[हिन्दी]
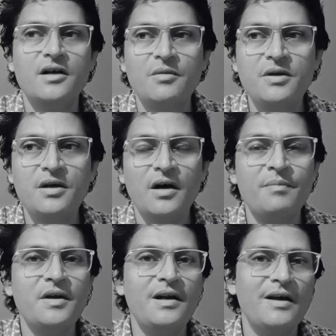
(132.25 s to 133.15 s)
कभी
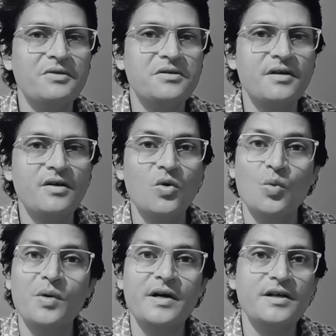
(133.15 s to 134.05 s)
अपने लेवल से
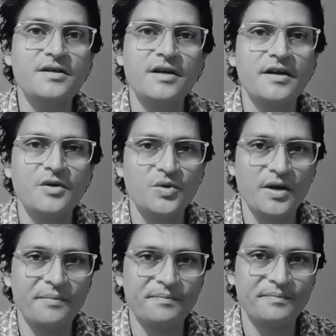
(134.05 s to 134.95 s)
ऊपर नीचे नहीं
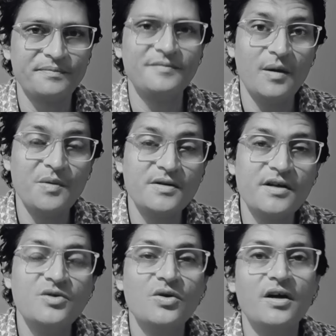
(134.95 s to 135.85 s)
होता हाँ आपने
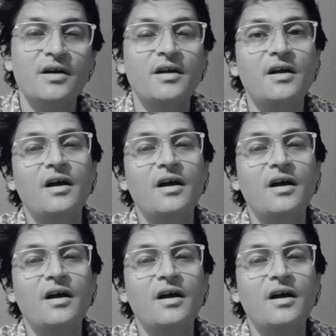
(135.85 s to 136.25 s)
सही सुना